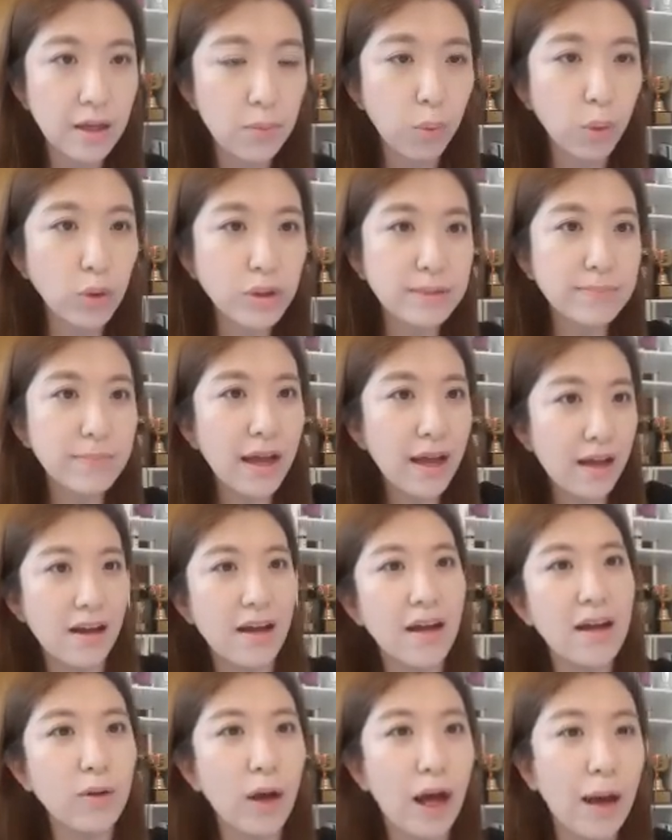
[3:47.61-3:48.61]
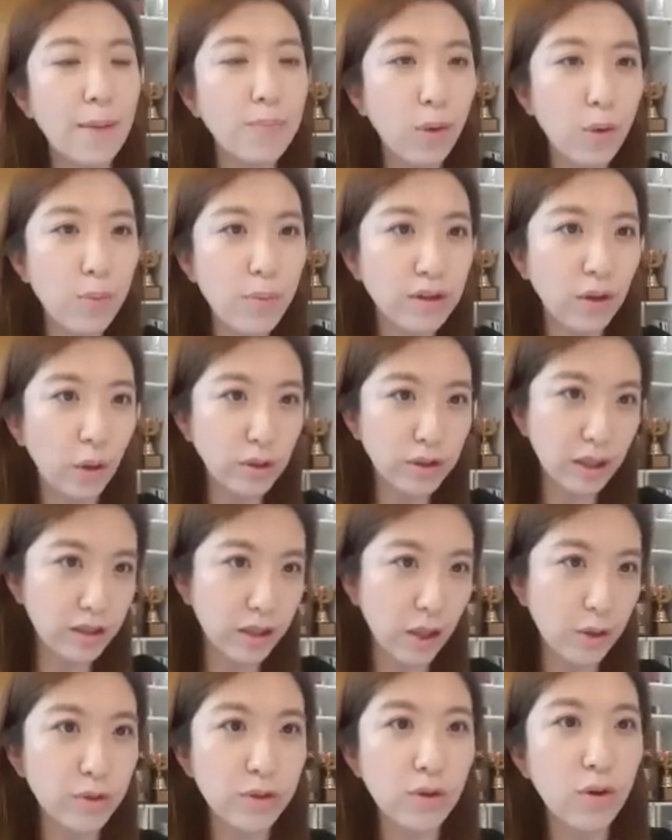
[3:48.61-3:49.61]
보지 마 하고 안 보면 어떻게
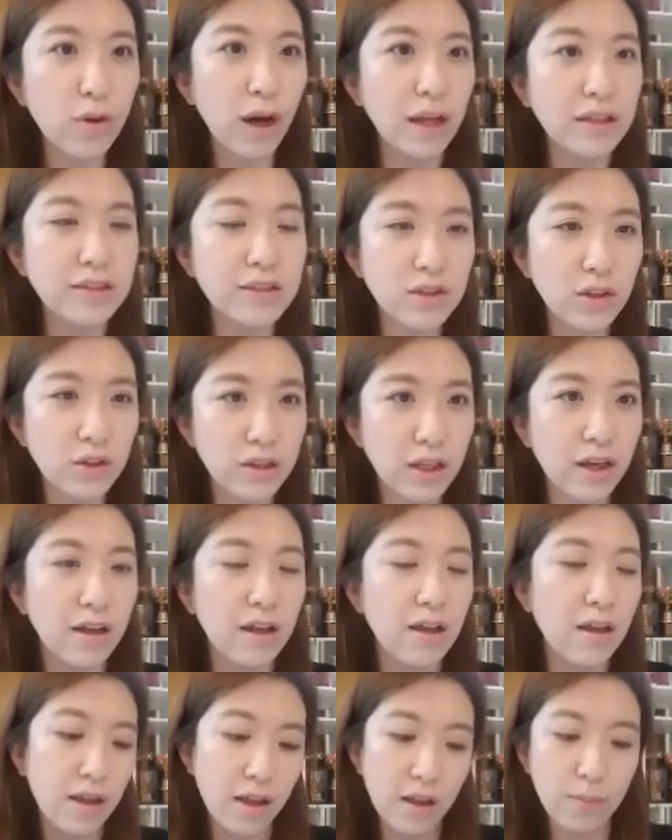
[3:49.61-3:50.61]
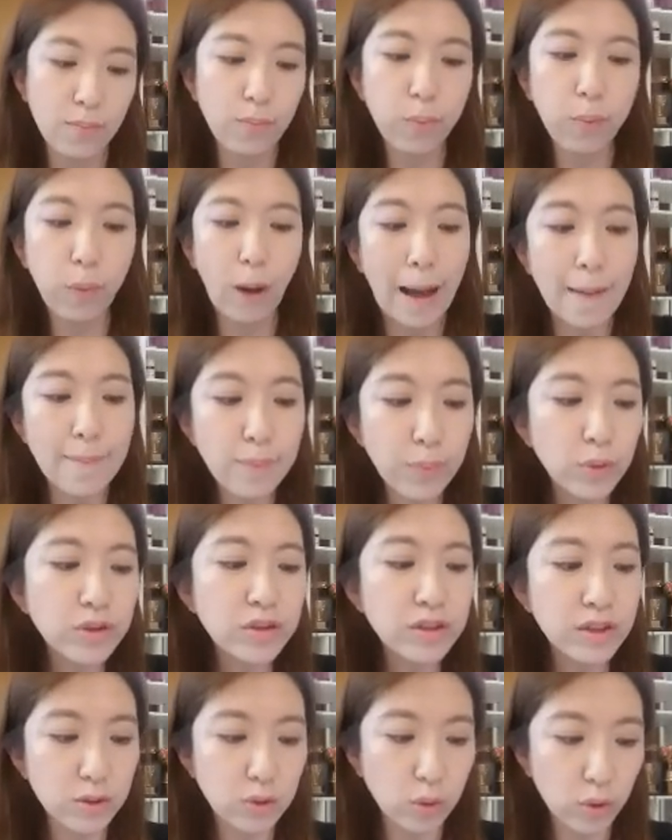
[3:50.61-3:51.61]
되고 이런 거 아니죠. 그냥 안
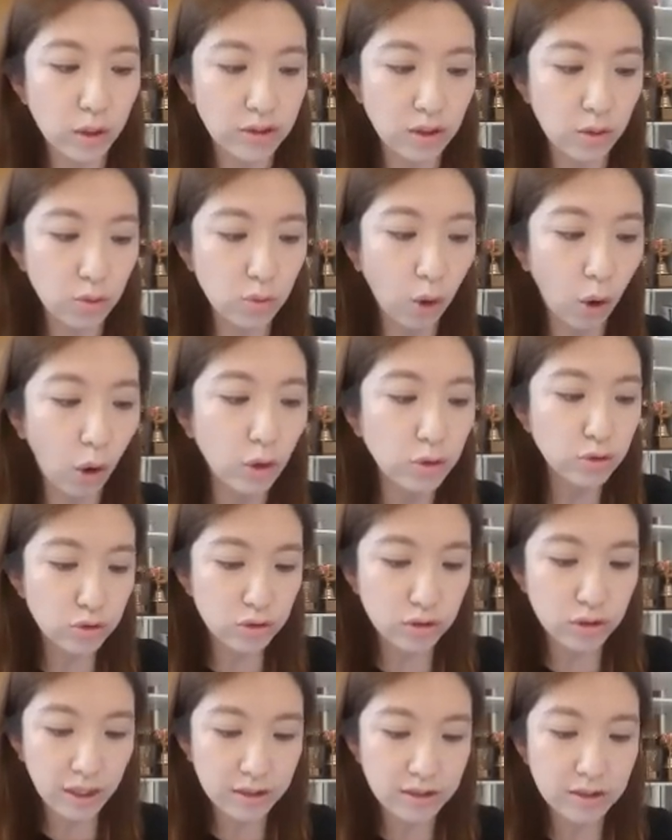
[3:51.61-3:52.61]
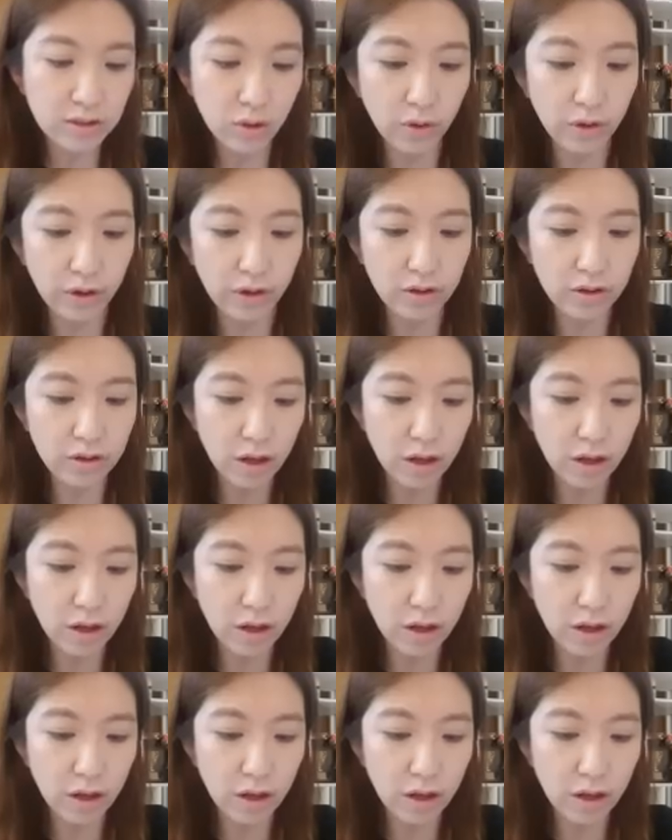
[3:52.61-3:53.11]
보는 게 좋겠다고 권유를 하는 거예요.